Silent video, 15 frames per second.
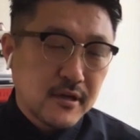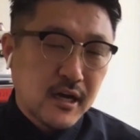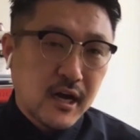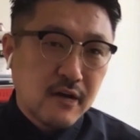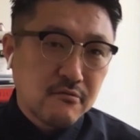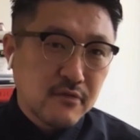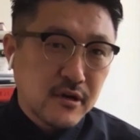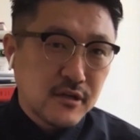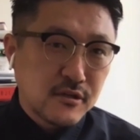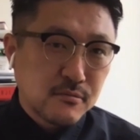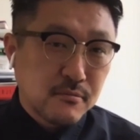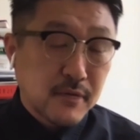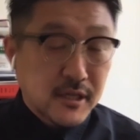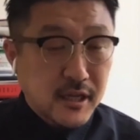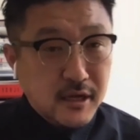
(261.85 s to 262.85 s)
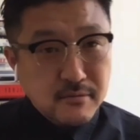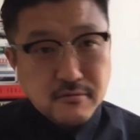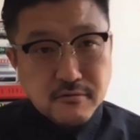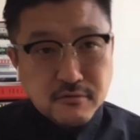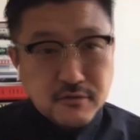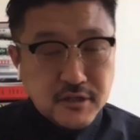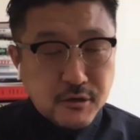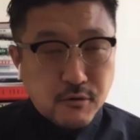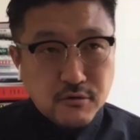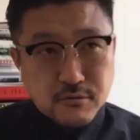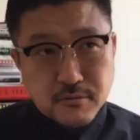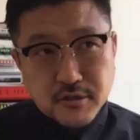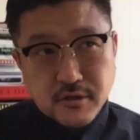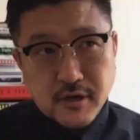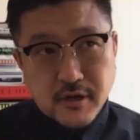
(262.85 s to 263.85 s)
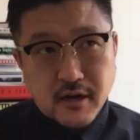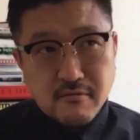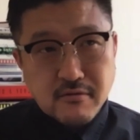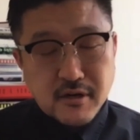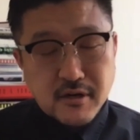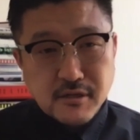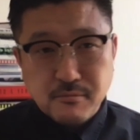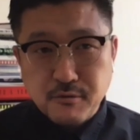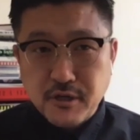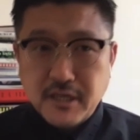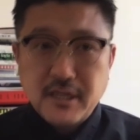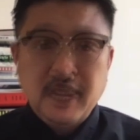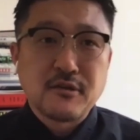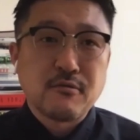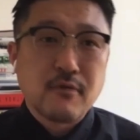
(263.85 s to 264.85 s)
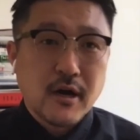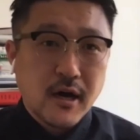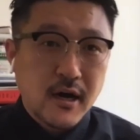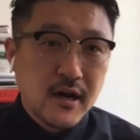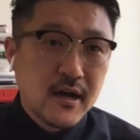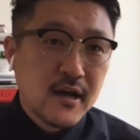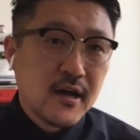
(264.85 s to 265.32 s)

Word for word: カンファレンスも、まあだいぶ移行しましたが、カンファレンスもできないとか、